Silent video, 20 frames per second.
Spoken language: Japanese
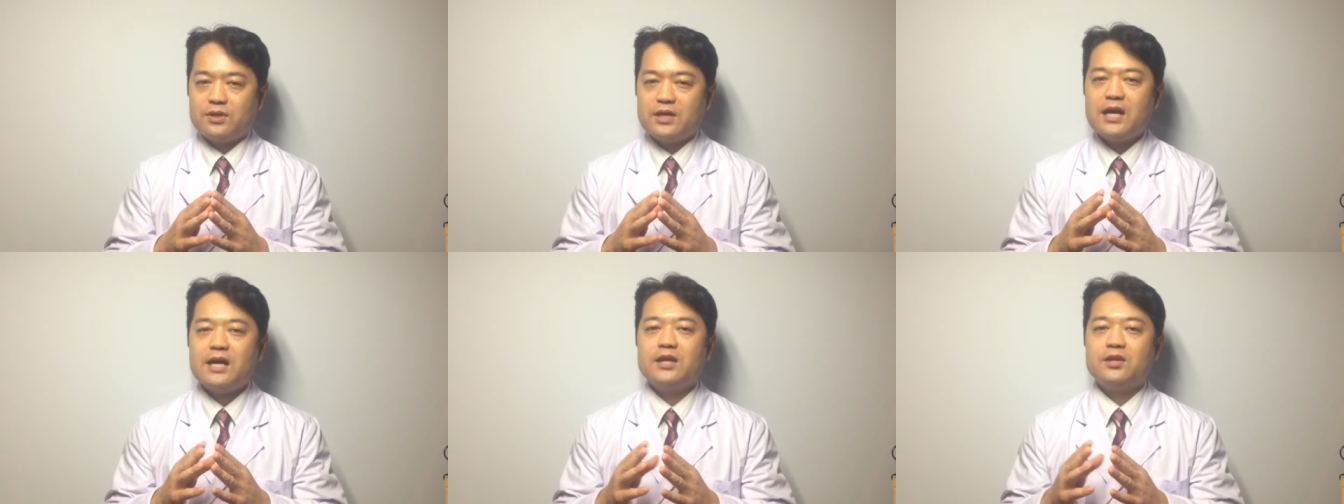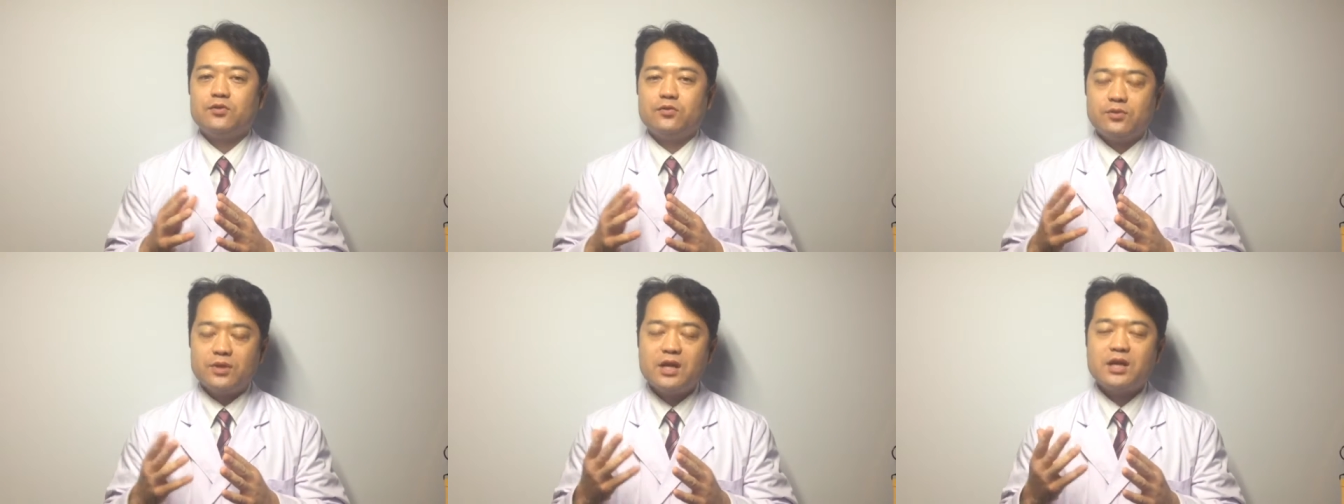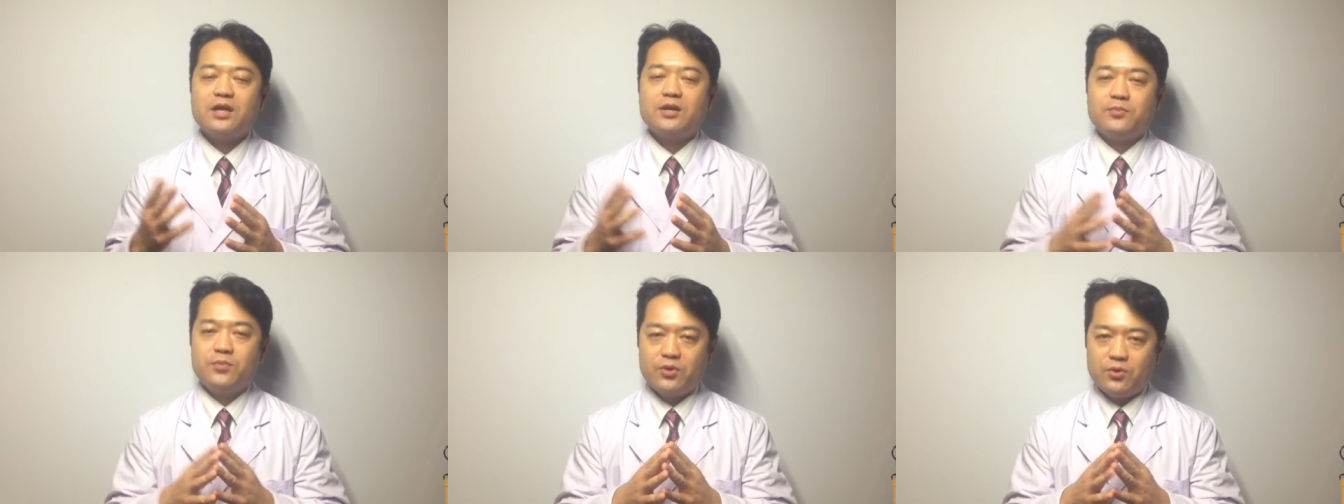害の
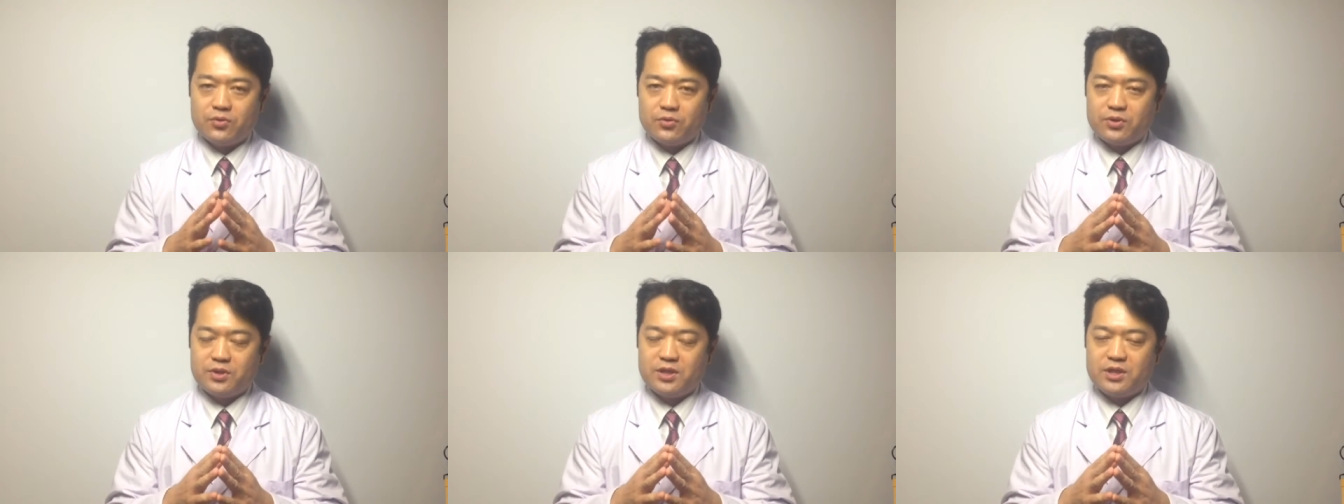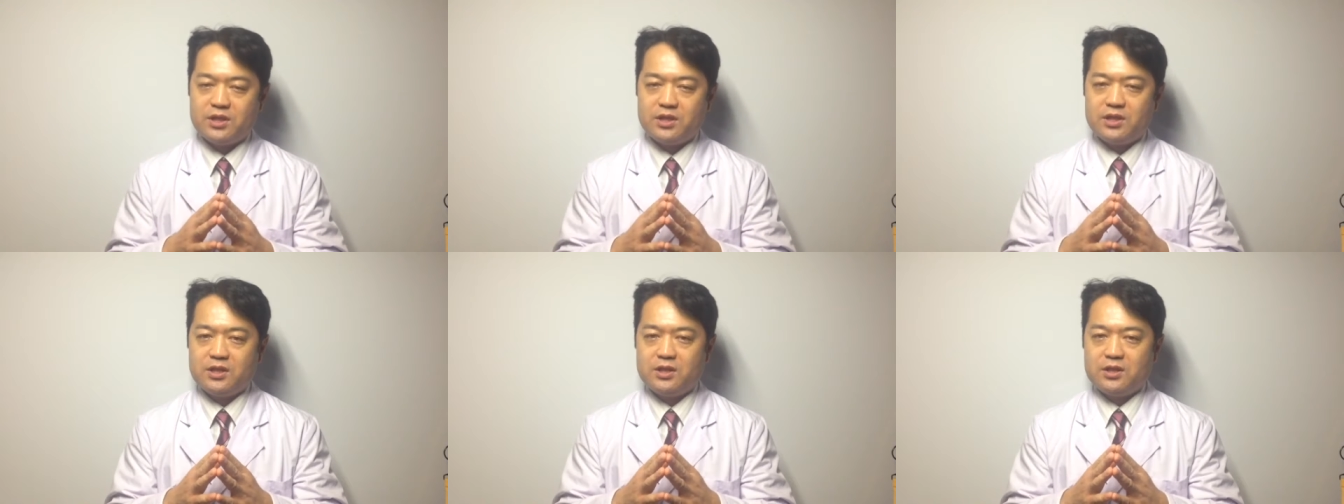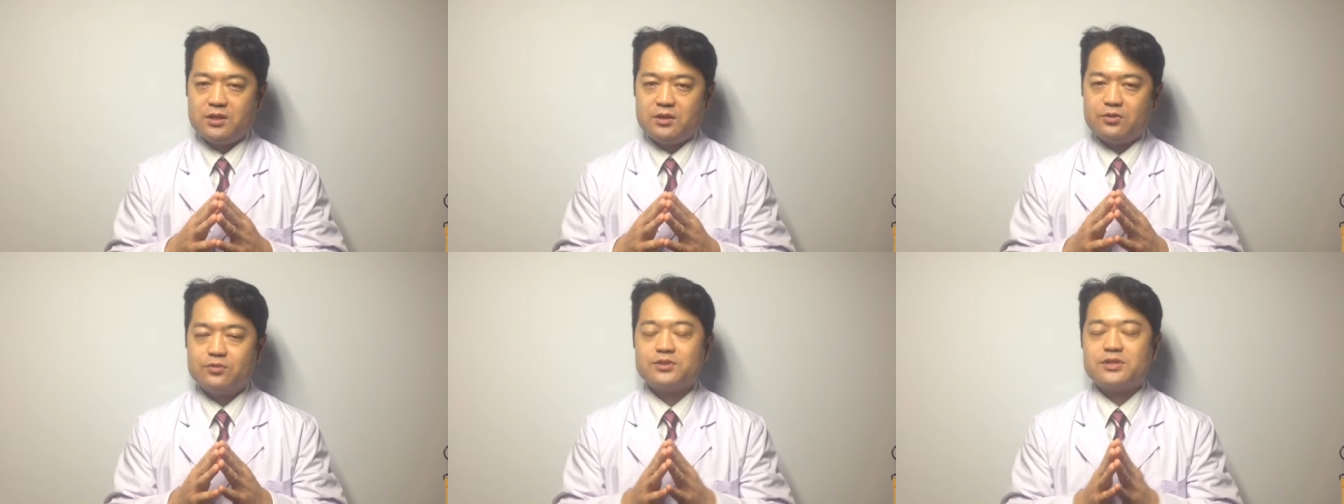ない病気
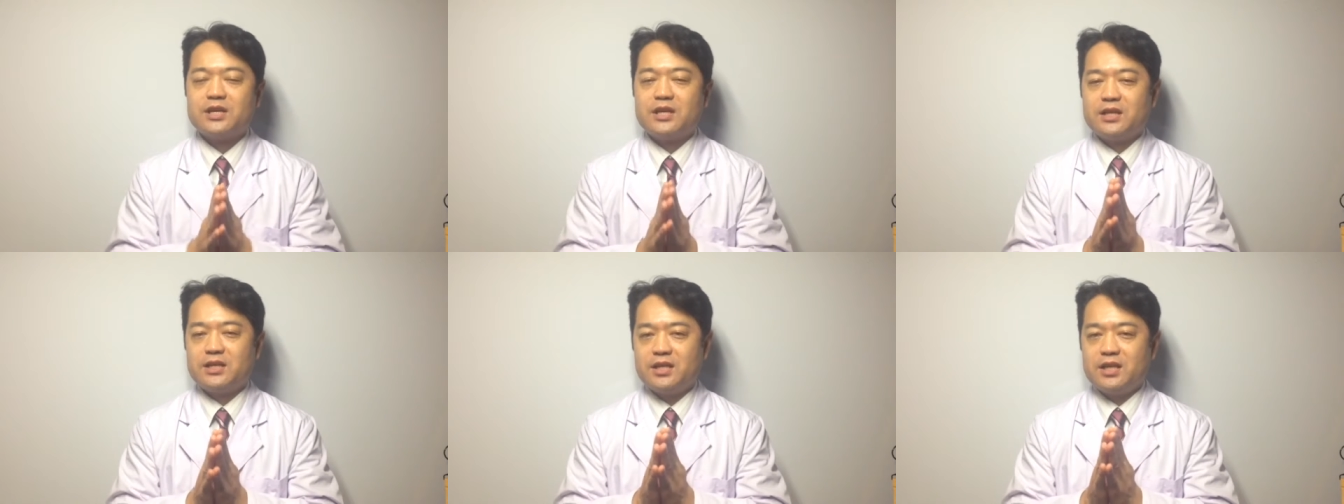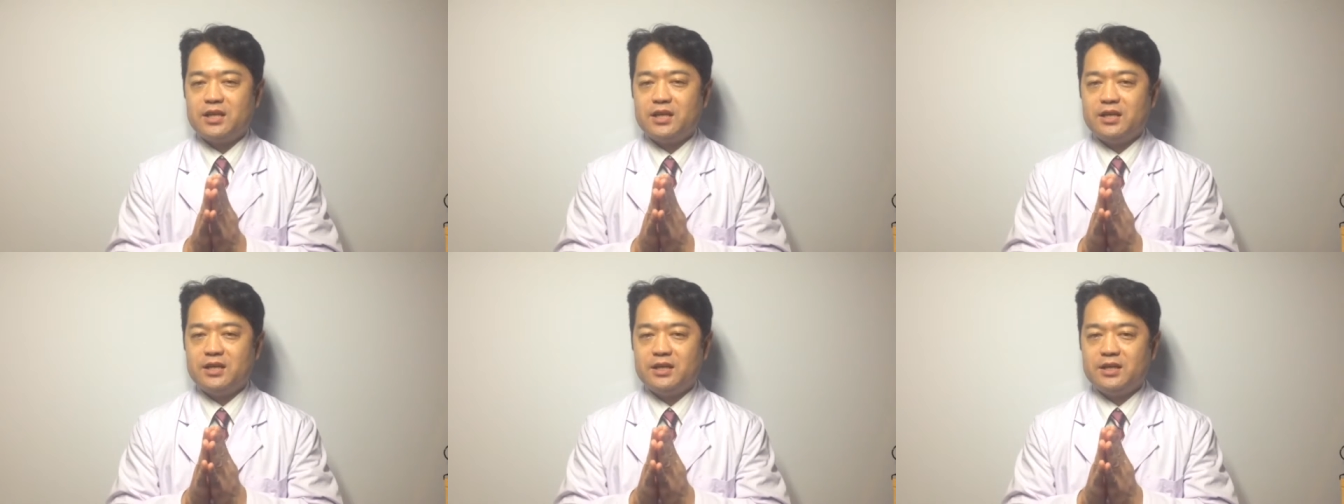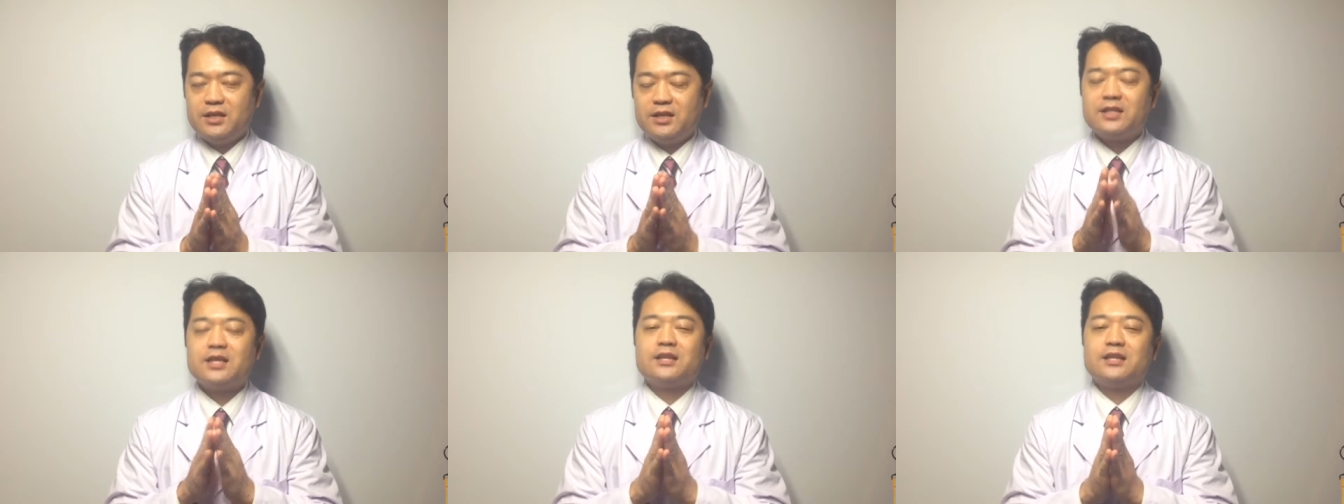とされて
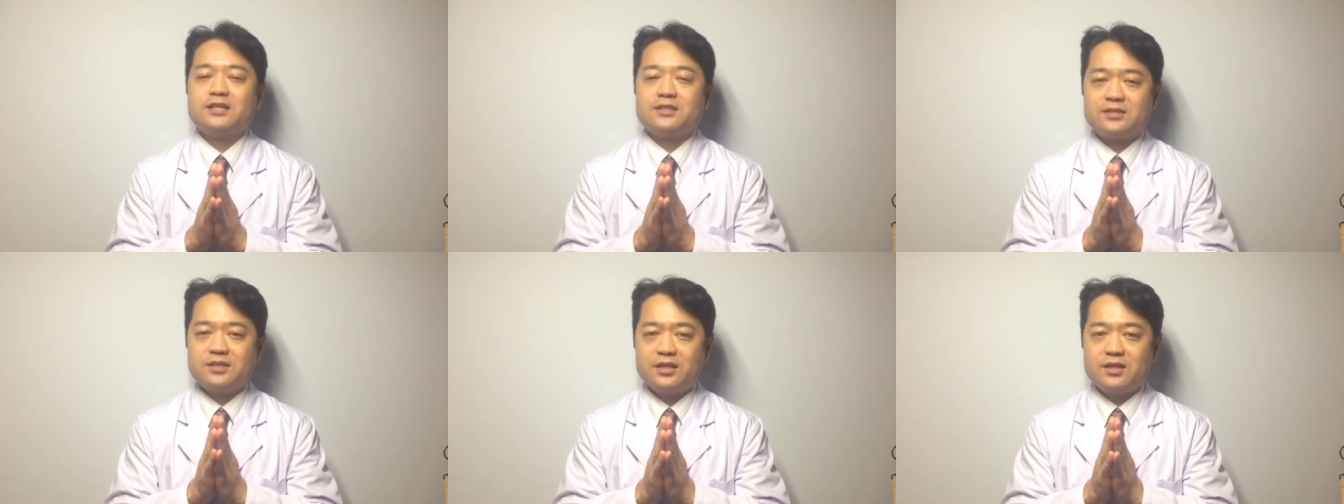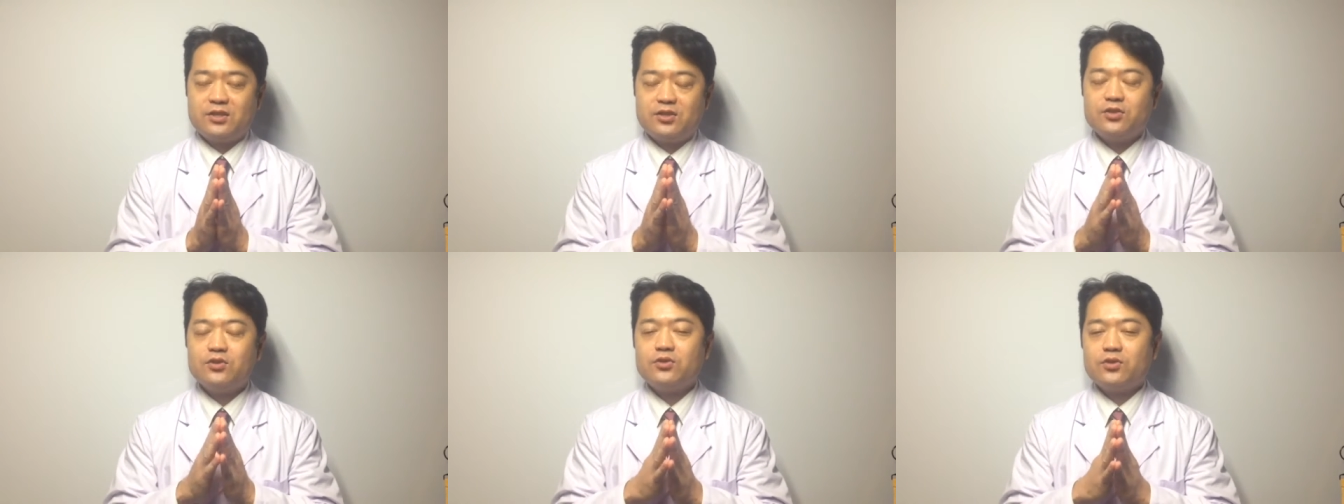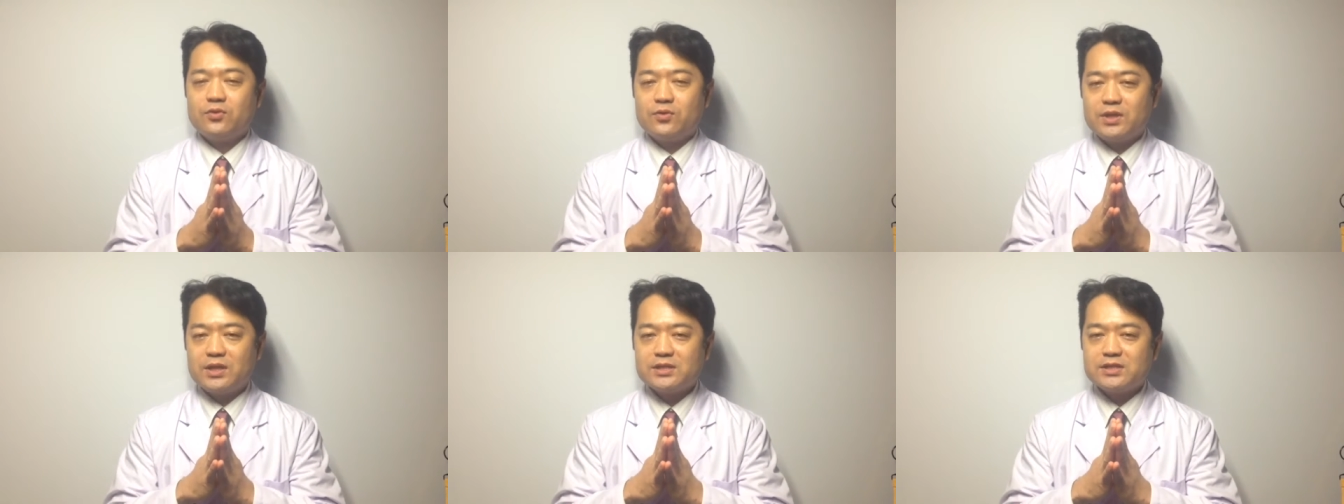いたんですね。っていう
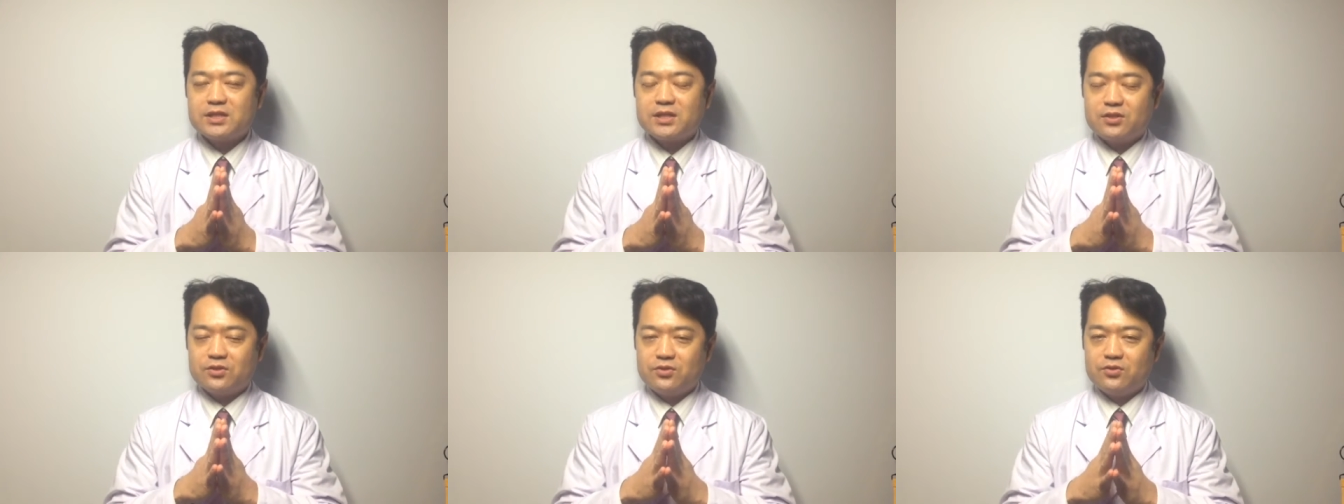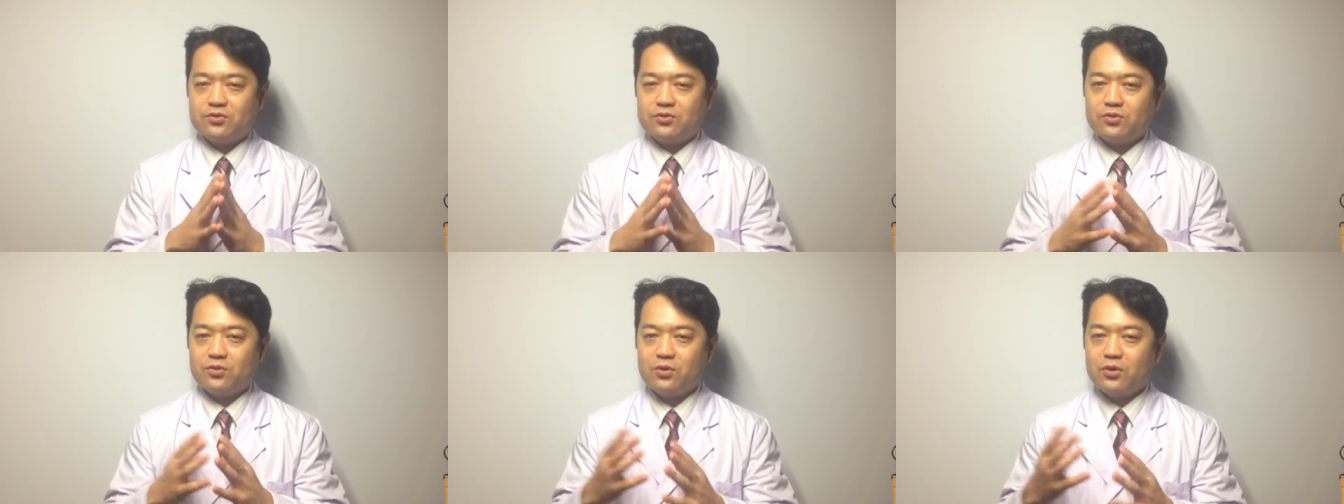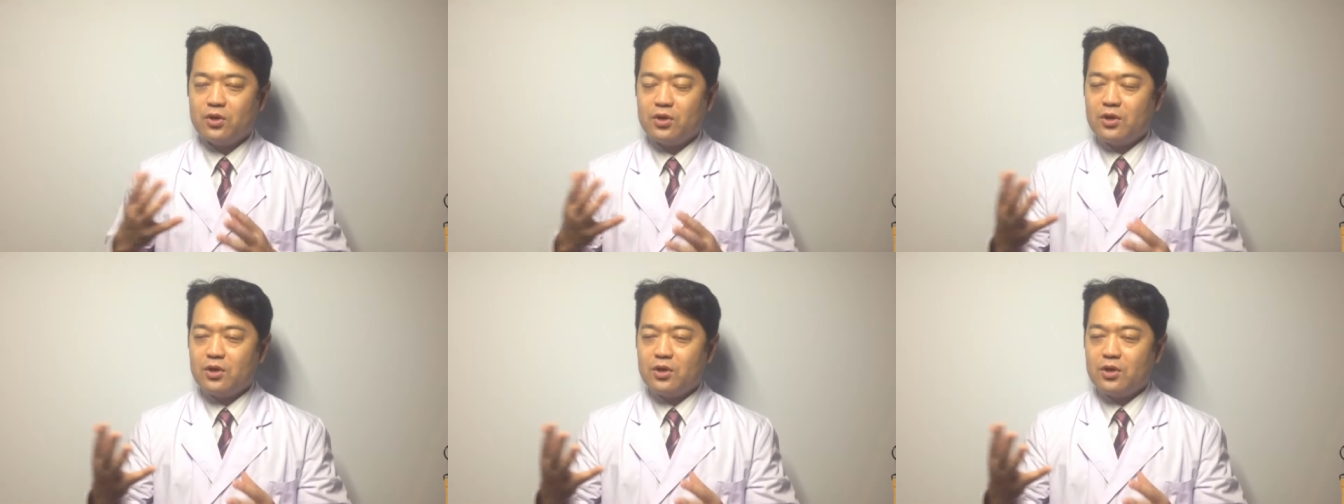のはなぜかというと、